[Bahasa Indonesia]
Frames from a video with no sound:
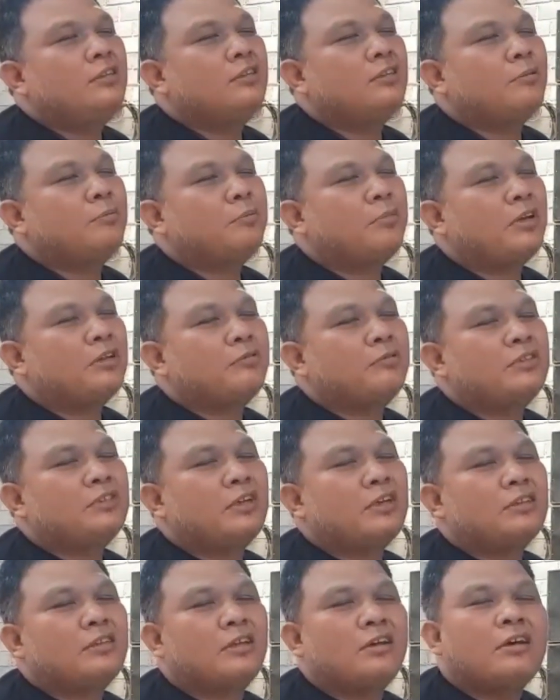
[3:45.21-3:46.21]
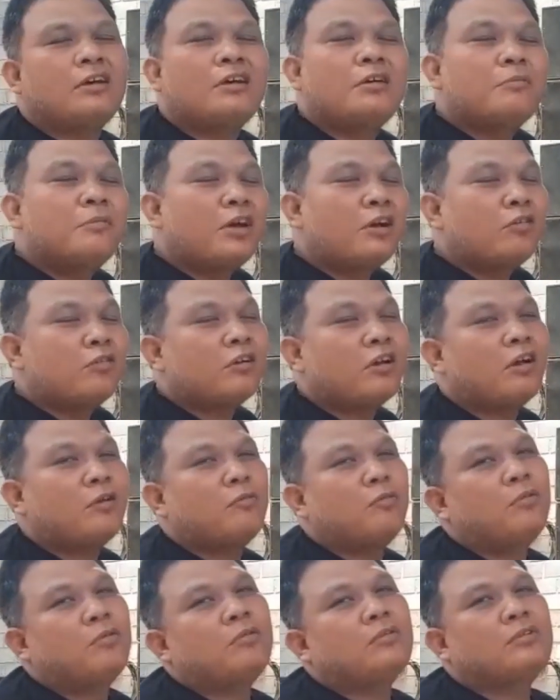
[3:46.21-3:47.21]
tempat wisata Barong
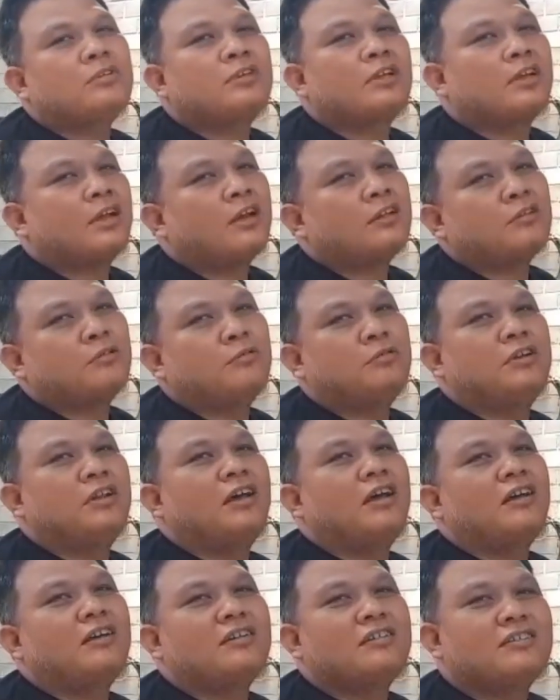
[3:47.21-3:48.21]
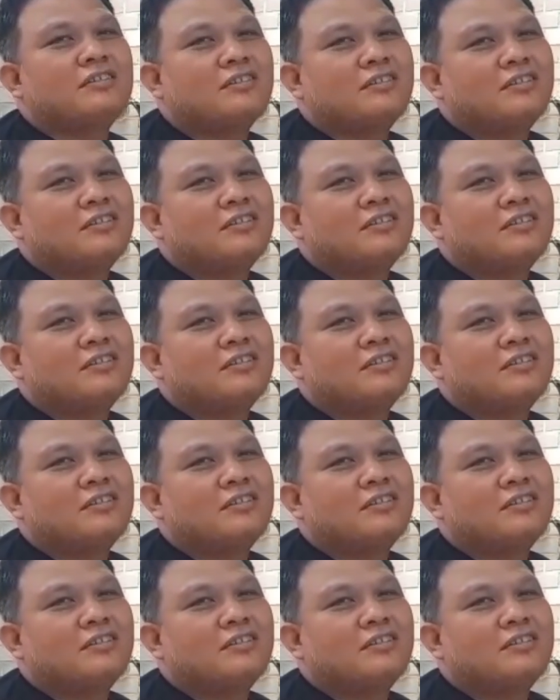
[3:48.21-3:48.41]
Kawo dekat Gudang.